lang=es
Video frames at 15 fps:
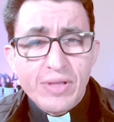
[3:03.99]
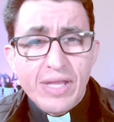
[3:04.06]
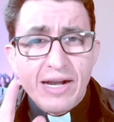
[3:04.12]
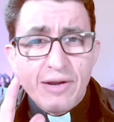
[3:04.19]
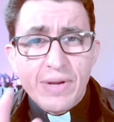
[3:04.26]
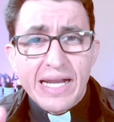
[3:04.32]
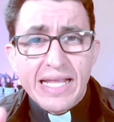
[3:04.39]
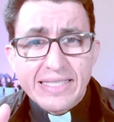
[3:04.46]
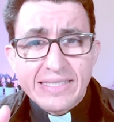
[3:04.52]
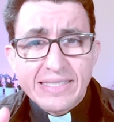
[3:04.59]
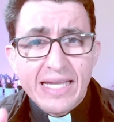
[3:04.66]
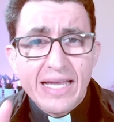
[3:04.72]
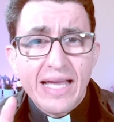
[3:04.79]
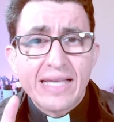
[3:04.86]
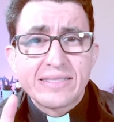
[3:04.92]
La
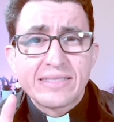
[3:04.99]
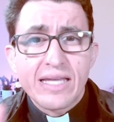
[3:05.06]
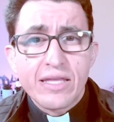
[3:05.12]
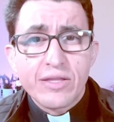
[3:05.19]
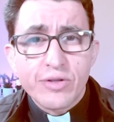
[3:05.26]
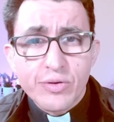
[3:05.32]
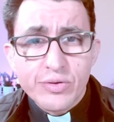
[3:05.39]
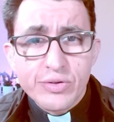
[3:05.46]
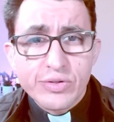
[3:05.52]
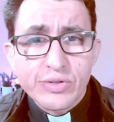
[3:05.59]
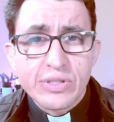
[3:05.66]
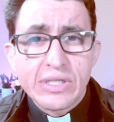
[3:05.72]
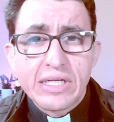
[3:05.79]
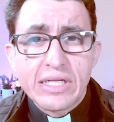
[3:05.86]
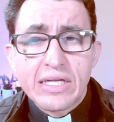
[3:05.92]
reverencia hacia Dios
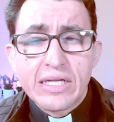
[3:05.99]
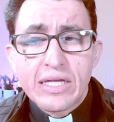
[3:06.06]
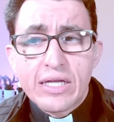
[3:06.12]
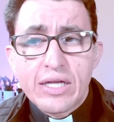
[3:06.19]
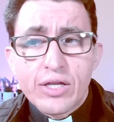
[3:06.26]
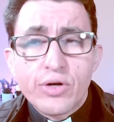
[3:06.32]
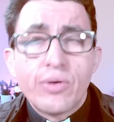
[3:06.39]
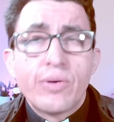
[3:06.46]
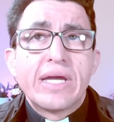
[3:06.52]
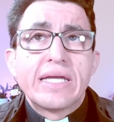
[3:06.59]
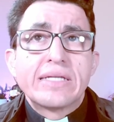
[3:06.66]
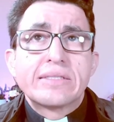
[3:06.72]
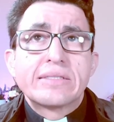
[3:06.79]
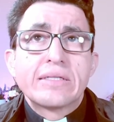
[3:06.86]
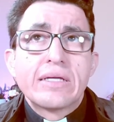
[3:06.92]
no
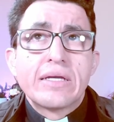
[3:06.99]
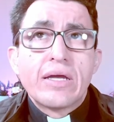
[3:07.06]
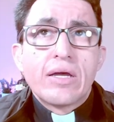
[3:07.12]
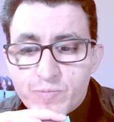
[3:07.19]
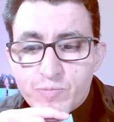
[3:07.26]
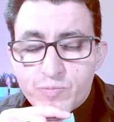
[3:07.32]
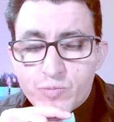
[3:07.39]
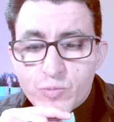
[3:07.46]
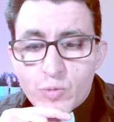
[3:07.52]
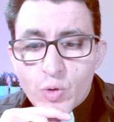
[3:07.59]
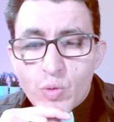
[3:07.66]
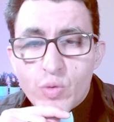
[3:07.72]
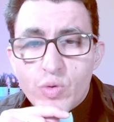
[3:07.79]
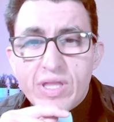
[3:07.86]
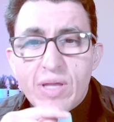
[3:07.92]
es
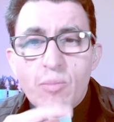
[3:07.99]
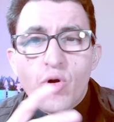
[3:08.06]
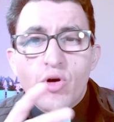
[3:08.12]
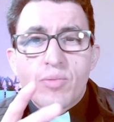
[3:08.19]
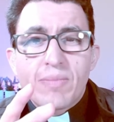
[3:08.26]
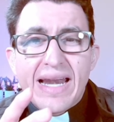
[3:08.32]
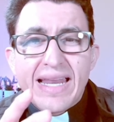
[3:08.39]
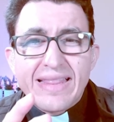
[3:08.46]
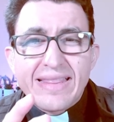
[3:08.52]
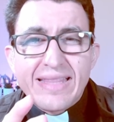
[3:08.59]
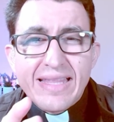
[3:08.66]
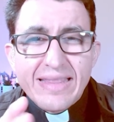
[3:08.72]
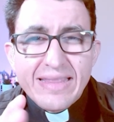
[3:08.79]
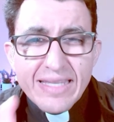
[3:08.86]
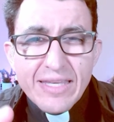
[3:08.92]
con un temor
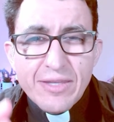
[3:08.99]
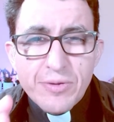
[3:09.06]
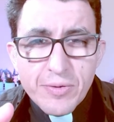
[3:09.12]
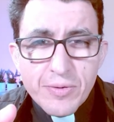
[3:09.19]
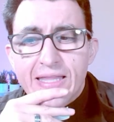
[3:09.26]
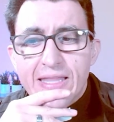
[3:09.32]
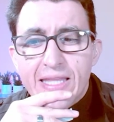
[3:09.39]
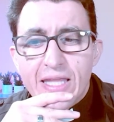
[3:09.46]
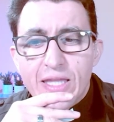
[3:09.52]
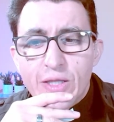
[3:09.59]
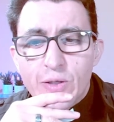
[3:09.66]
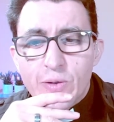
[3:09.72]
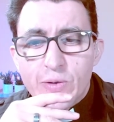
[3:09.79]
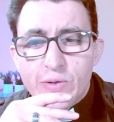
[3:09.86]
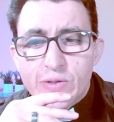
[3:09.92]
malentendido de
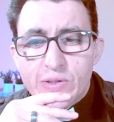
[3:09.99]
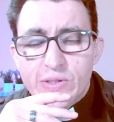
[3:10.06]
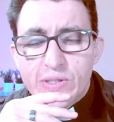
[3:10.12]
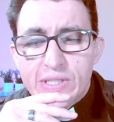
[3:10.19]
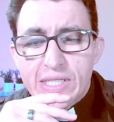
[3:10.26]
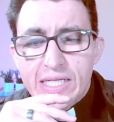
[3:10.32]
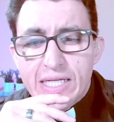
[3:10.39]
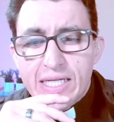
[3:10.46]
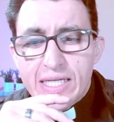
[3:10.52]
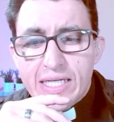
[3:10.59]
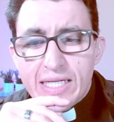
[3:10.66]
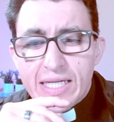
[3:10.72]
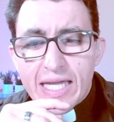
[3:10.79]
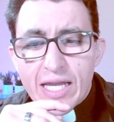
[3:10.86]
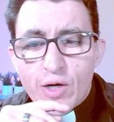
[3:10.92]
Dios
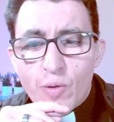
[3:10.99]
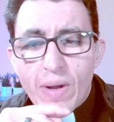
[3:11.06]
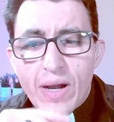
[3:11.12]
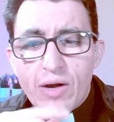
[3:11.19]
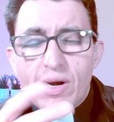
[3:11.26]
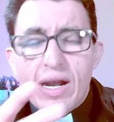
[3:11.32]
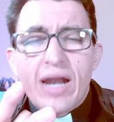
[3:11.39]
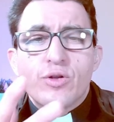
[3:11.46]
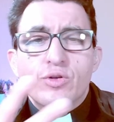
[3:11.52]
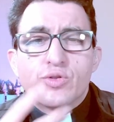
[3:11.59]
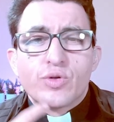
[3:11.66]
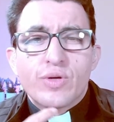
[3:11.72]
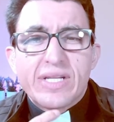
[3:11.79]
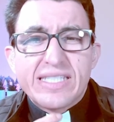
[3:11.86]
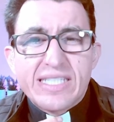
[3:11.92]
que no valora los
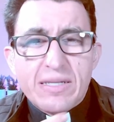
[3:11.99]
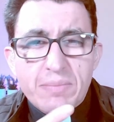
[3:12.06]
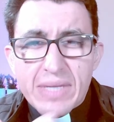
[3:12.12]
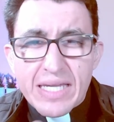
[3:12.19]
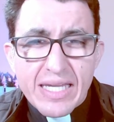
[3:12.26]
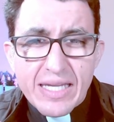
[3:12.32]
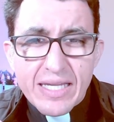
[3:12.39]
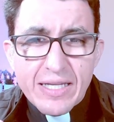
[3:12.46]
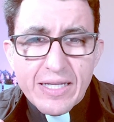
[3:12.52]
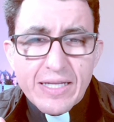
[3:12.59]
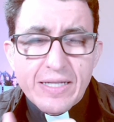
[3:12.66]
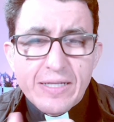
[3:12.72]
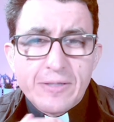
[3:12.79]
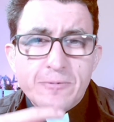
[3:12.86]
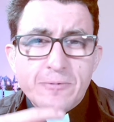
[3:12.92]
dones en mí.